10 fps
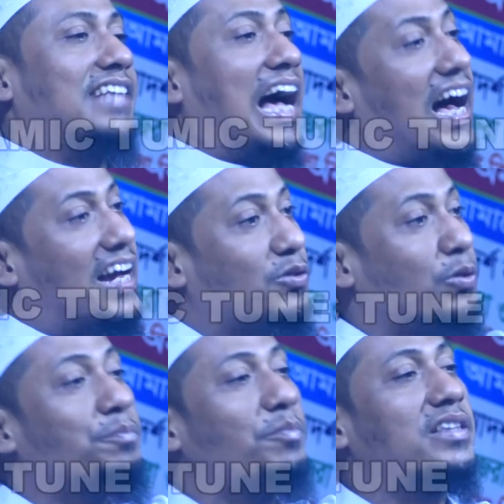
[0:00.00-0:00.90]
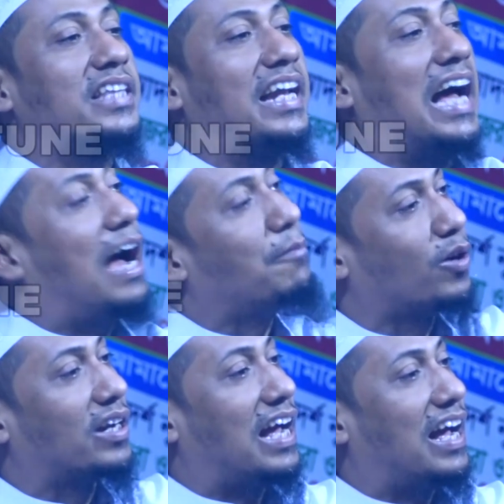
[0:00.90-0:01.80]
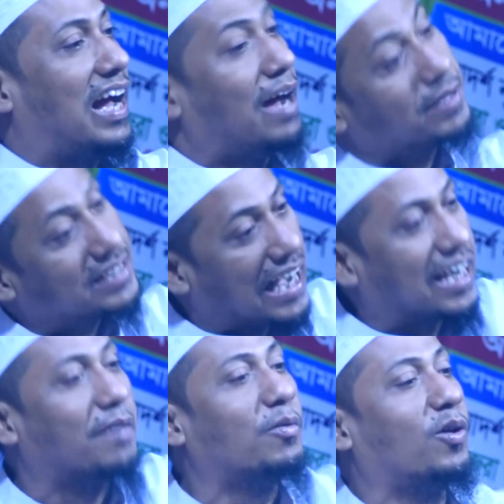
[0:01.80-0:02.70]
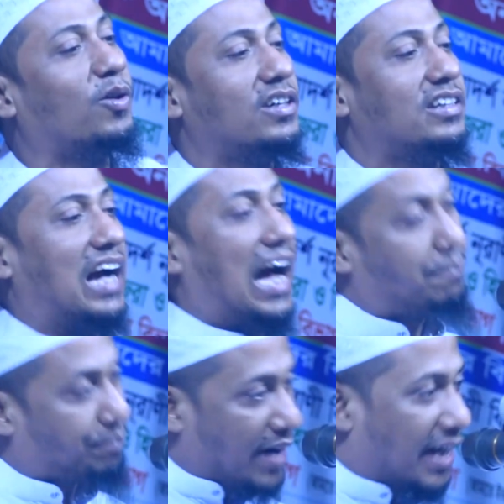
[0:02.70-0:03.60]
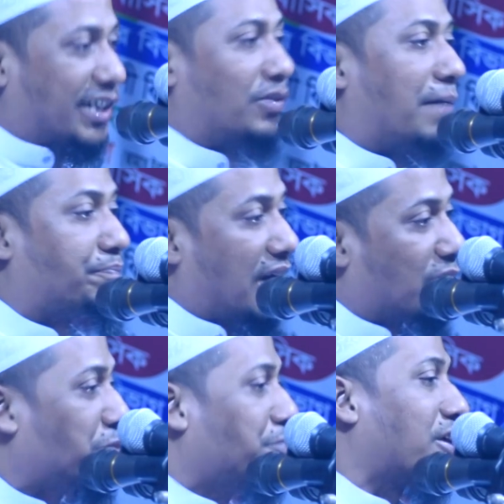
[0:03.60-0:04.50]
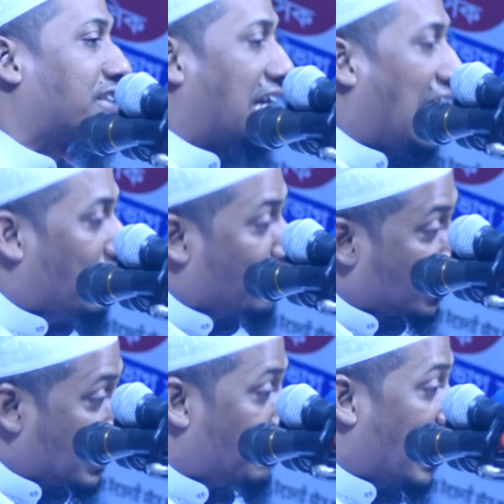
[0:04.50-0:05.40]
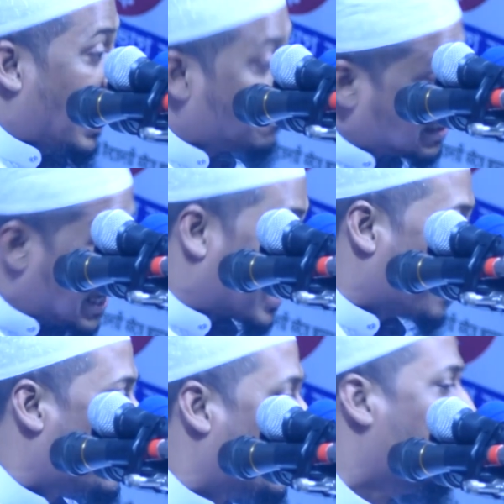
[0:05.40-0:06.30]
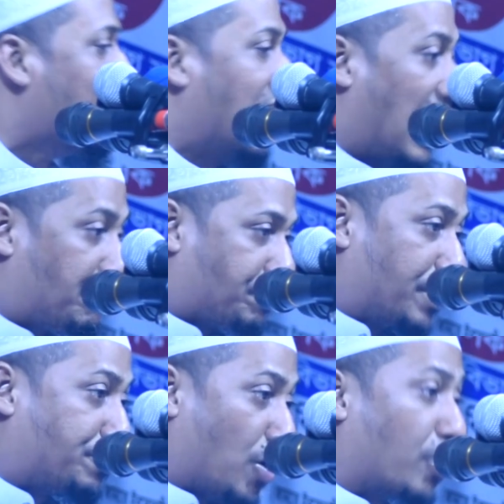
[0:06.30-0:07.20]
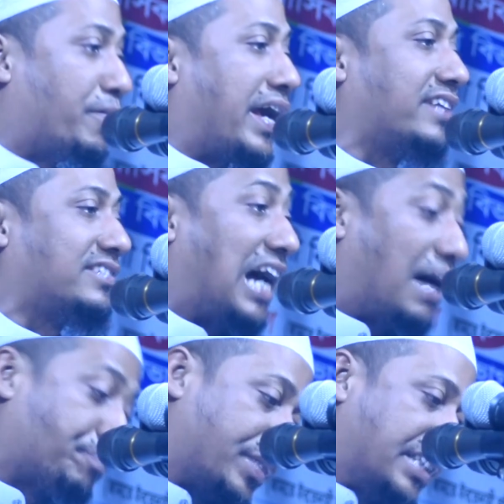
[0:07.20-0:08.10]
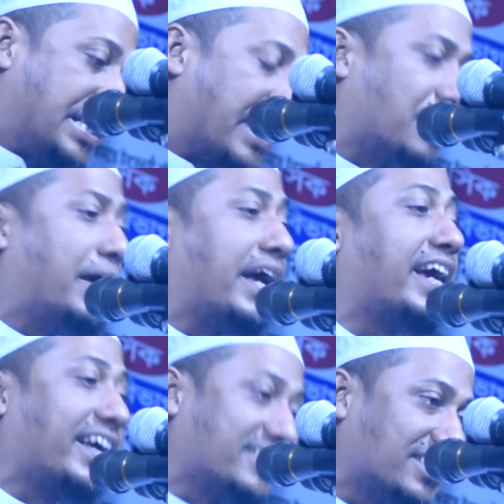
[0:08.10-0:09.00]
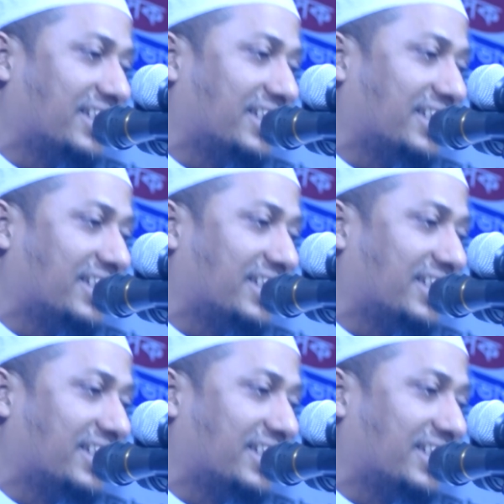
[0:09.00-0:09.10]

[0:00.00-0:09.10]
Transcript: তার উম্মতের আমল আমি দেখাবো আপনাকেও আপনার উম্মতের আমল নামা আমি দেখাবো আপনি পড়বেন আপনি দেখবেন